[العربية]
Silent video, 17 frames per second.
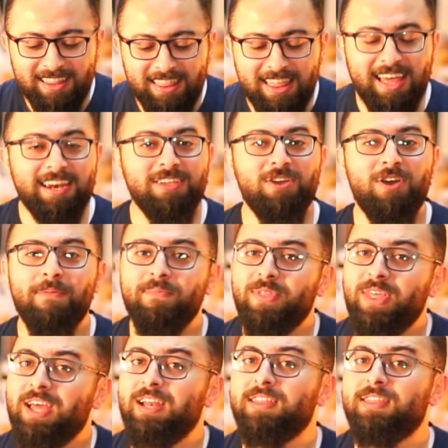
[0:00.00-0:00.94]
ثاني يوم
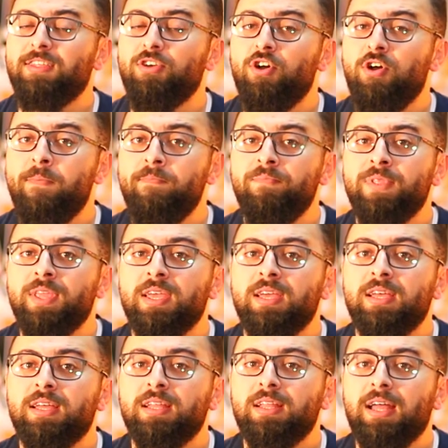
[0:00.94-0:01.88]
ثالث يوم
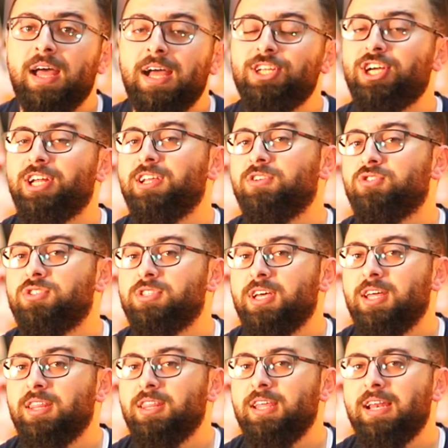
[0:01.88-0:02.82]
اجى علي
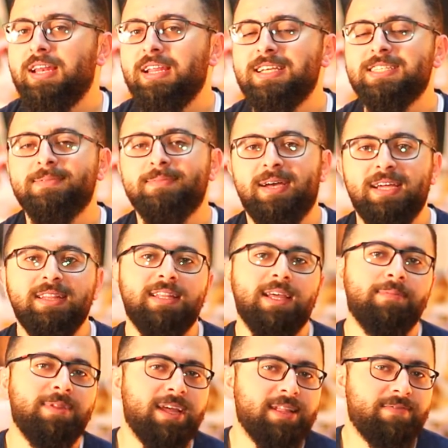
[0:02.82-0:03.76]
الاستاذ قال لي اسمع انت
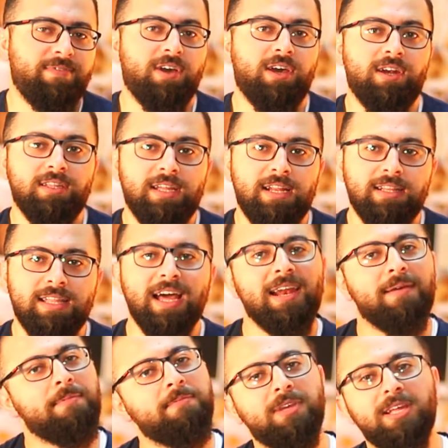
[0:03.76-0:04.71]
ابدعت فقره هل
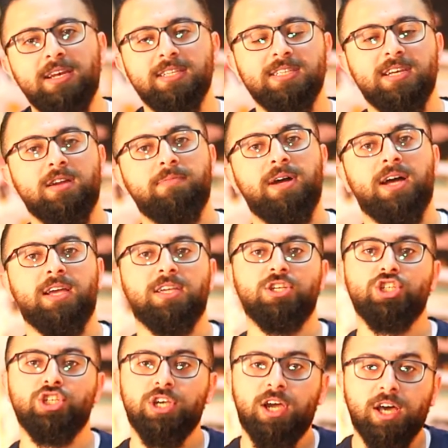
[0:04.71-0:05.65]
تعلم يمكن اللي صار معك
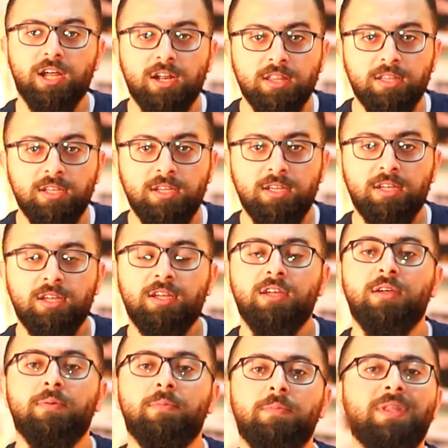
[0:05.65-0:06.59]
اشي عرضي
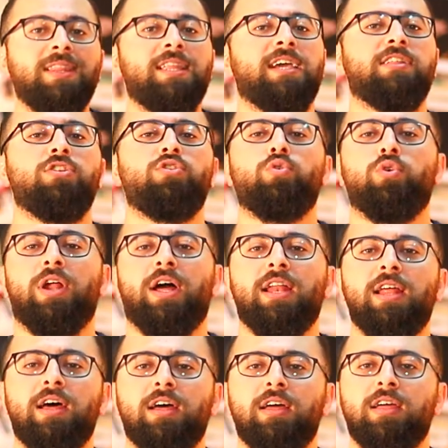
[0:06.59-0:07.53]
بدك تدخل
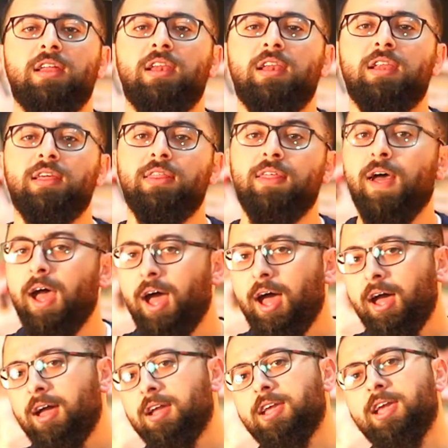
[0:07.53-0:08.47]
على
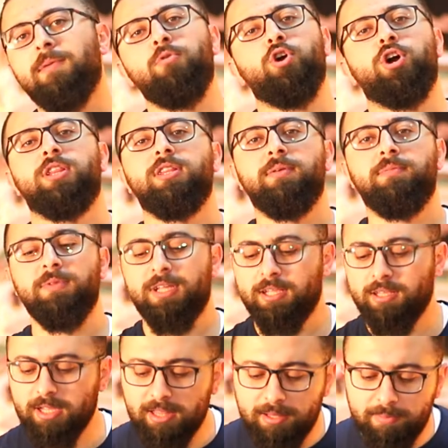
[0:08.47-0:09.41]
الاذاعه كمقدم
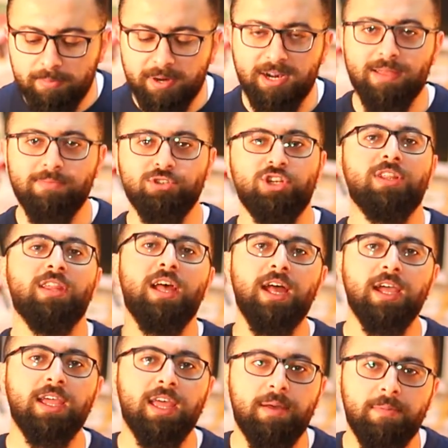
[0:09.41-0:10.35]
بدك تقدم برنامج
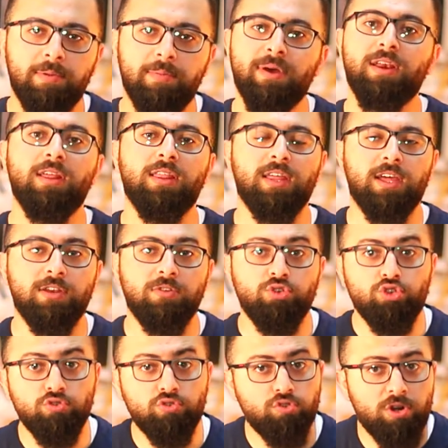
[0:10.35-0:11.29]
الاذاعه كامل مره ثانيه
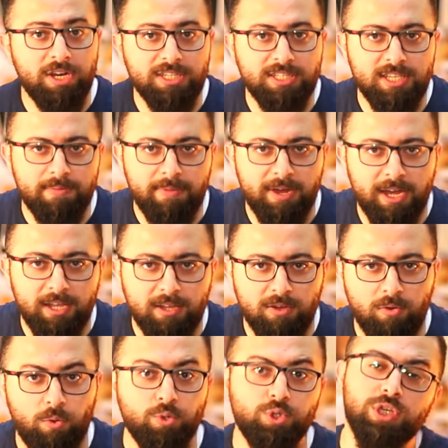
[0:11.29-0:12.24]
ونشوف شو راح يصير معك
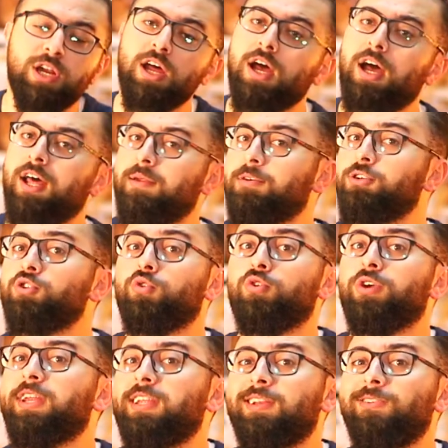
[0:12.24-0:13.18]
وبصراحه انا
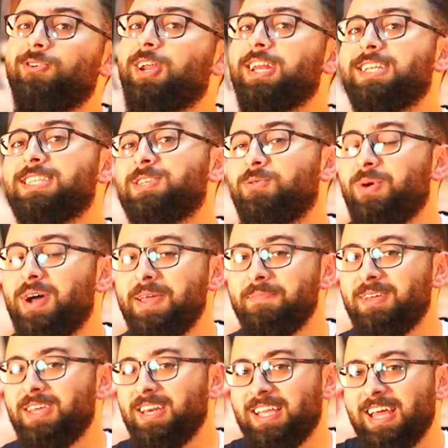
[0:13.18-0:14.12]
بشكره يعني لولا اللي سواه
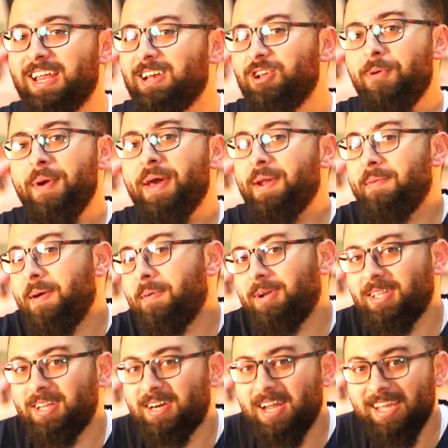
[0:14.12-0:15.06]
يمكن كان اليوم انا ما
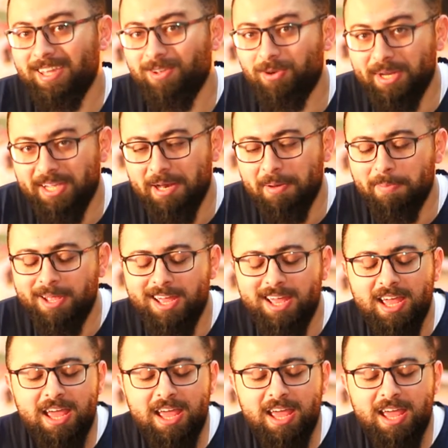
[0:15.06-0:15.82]
بقدر احكي ولا كلمه